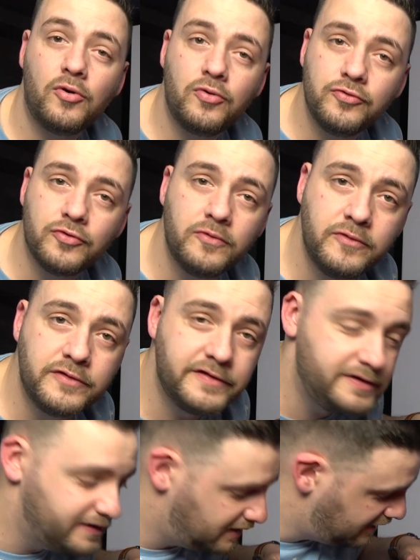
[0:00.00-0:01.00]
On retrouve
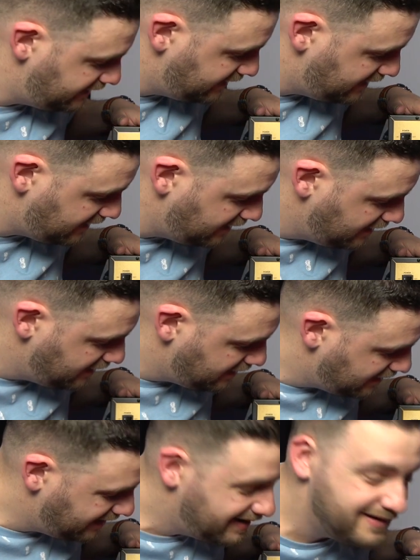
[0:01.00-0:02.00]
aussi à l'arrière
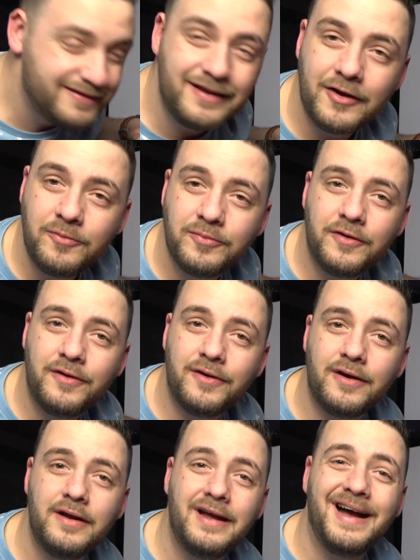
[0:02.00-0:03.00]
l'interrupteur